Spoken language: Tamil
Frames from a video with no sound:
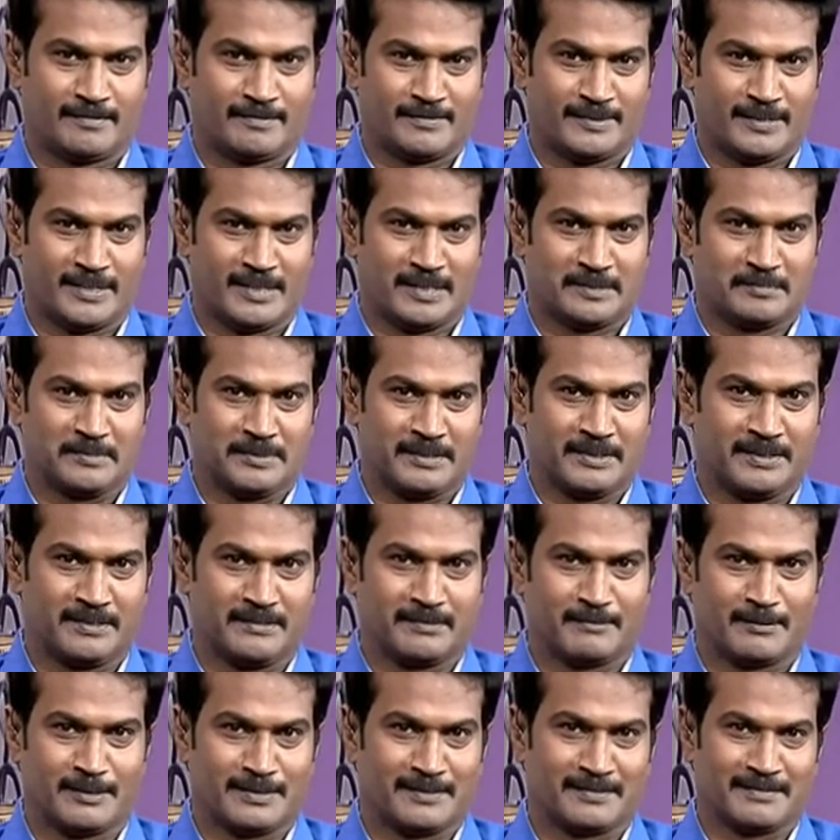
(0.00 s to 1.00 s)

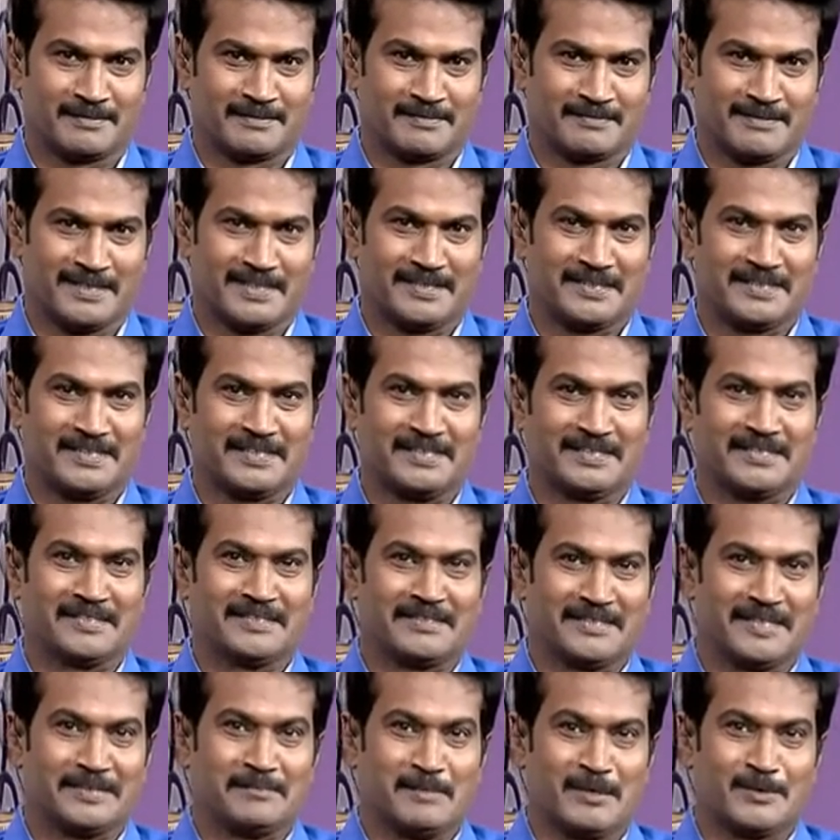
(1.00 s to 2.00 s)
ஜனாதிபதியோட கேண்டிடேட்
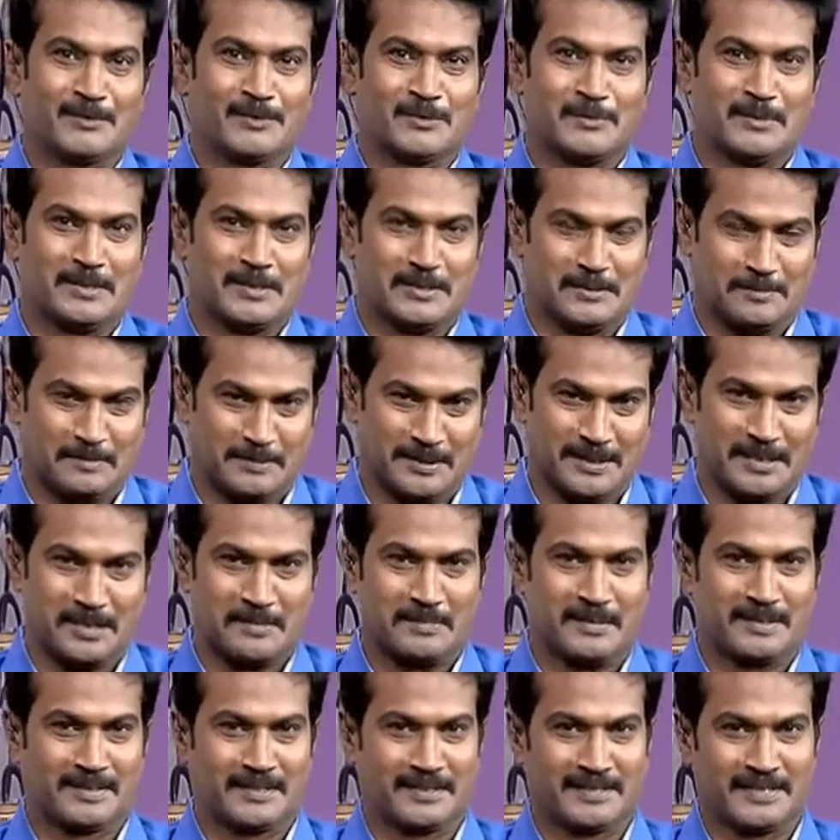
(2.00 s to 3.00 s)
நேம் அனௌன்ஸ் பண்ணது பிறகு
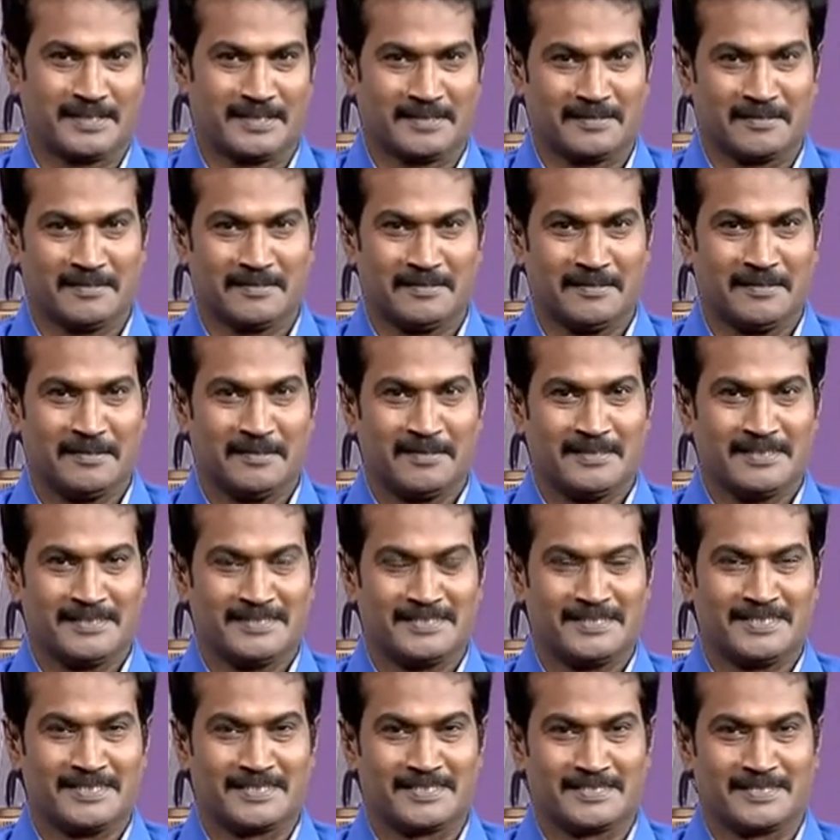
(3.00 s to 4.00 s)
பார்த்தீங்கன்னா
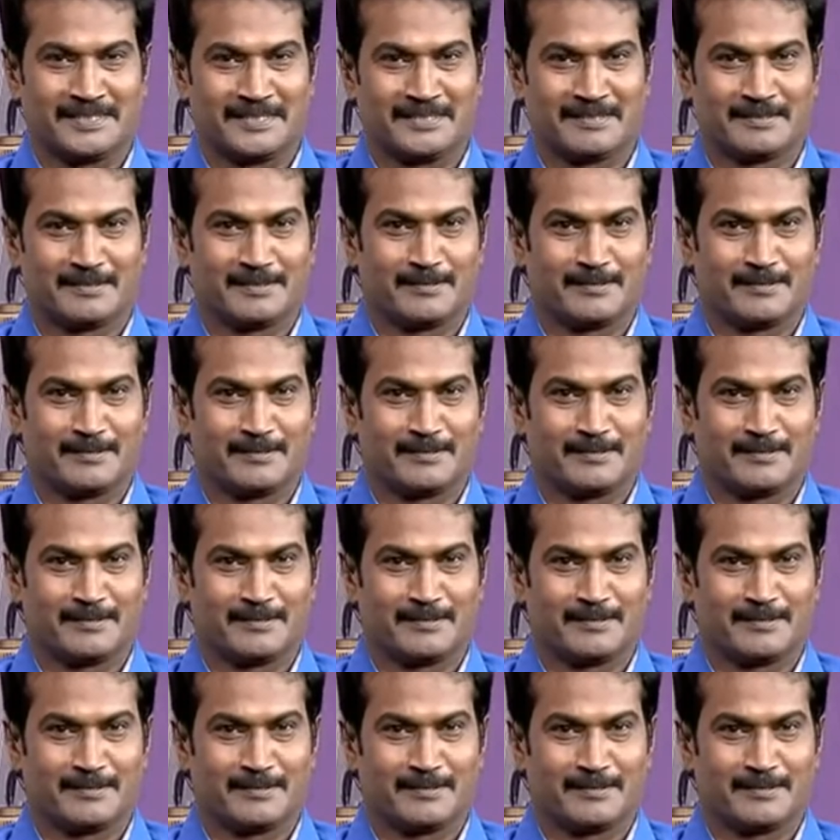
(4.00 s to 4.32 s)
ஜிஎஸ்டி